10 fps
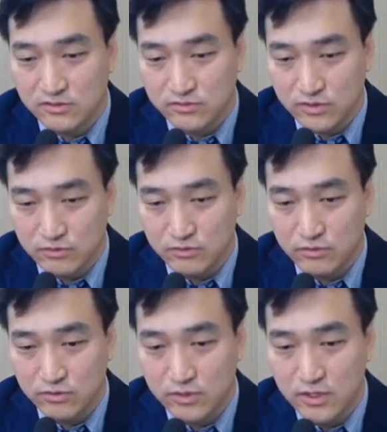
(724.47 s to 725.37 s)
수
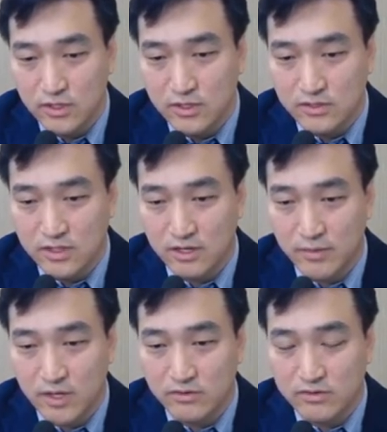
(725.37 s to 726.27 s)
있고 그
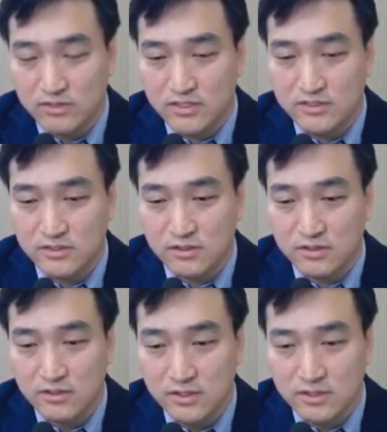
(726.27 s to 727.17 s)
다음에 어떤 특정
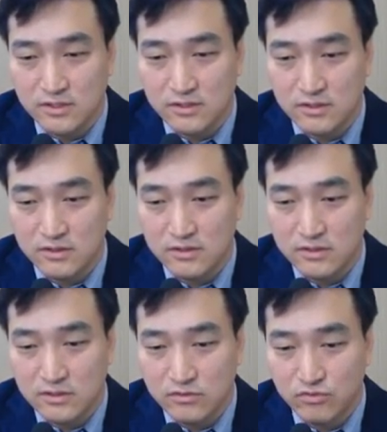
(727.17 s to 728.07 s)
어,
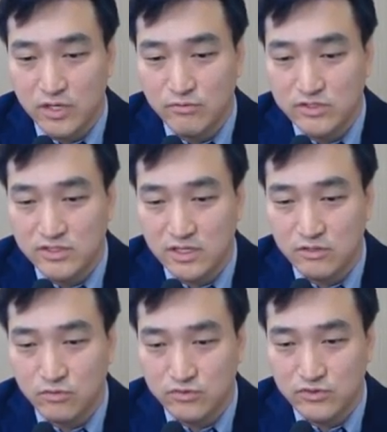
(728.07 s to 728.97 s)
유해물질에
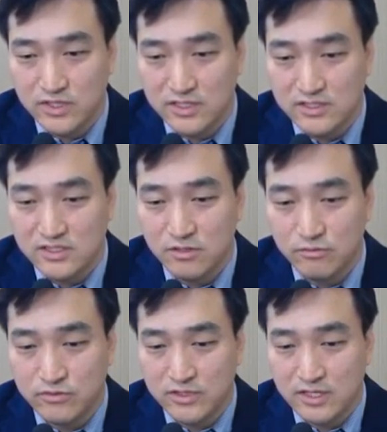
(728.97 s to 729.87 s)
노출되는
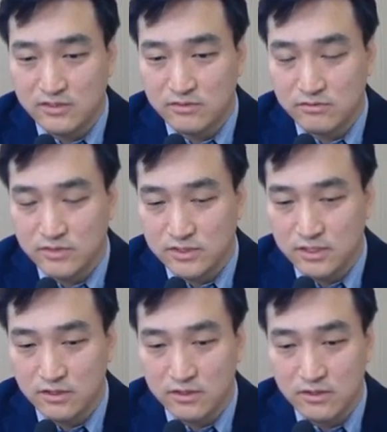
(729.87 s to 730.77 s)
직업군을 갖은
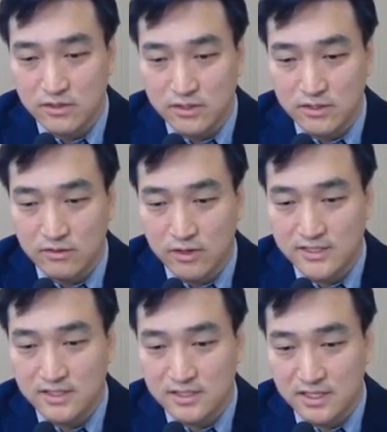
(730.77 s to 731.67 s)
이제
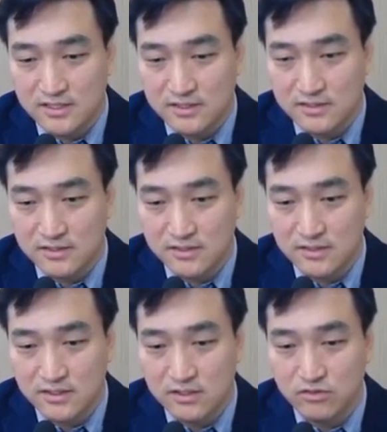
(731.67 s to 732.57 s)

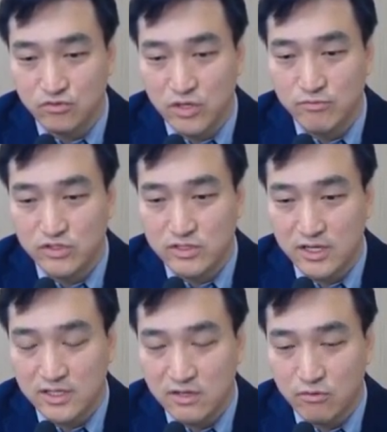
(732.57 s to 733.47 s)
환자들한테서는 이런 유해물질이
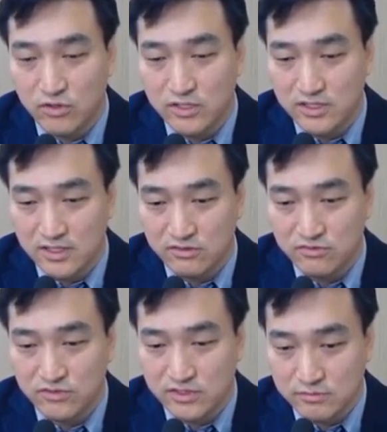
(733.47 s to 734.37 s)
하나의 원인이 될
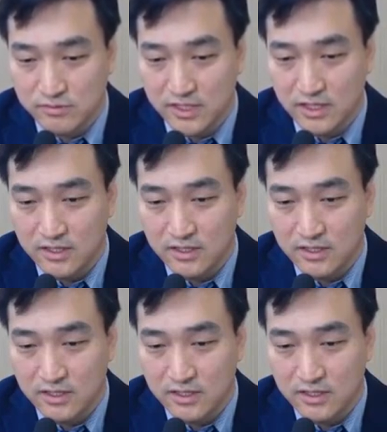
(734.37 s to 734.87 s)
수도 있습니다.